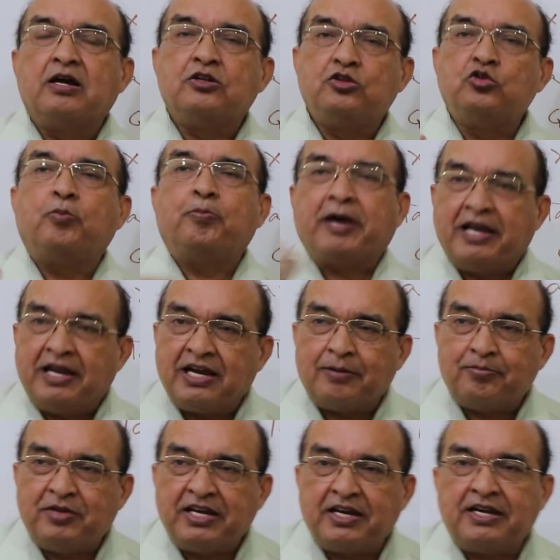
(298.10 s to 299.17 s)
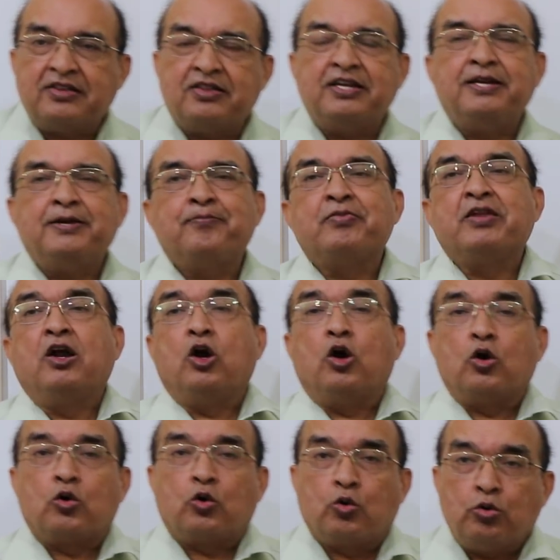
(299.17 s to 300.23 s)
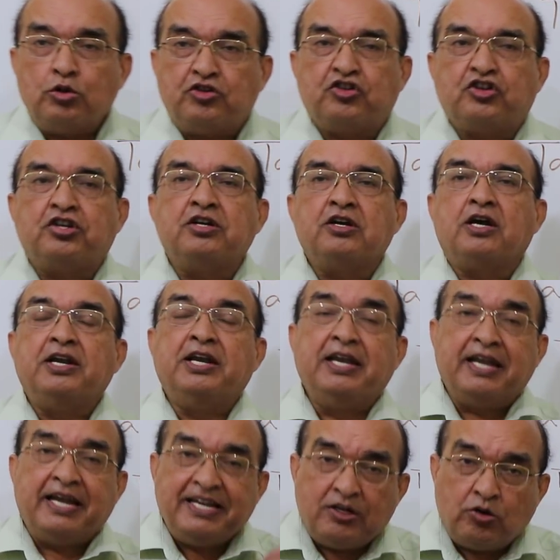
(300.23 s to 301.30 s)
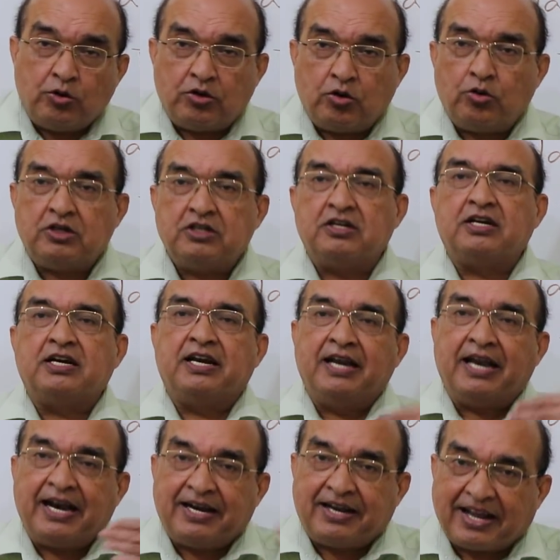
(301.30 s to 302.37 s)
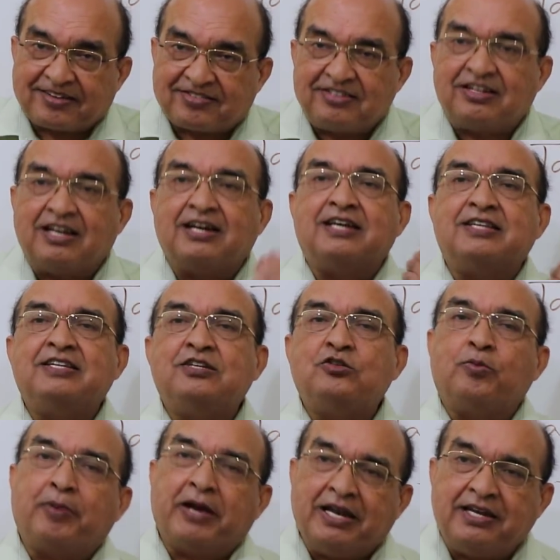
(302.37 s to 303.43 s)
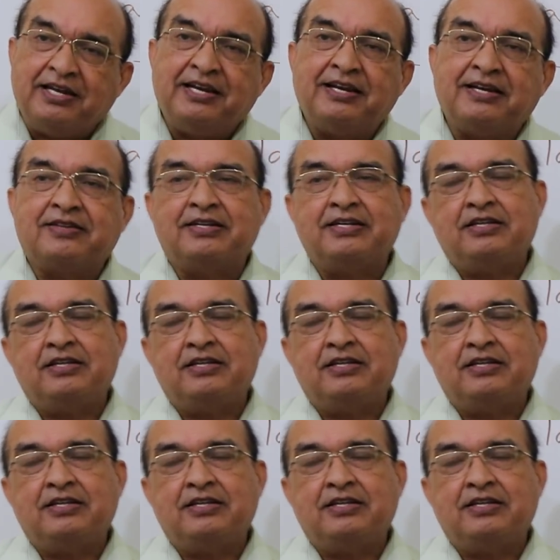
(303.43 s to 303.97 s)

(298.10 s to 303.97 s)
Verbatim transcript: जो पहले आप दे रहे थे कुछ नई नए टैक्सेस लगा दिए जो पहले नहीं लगते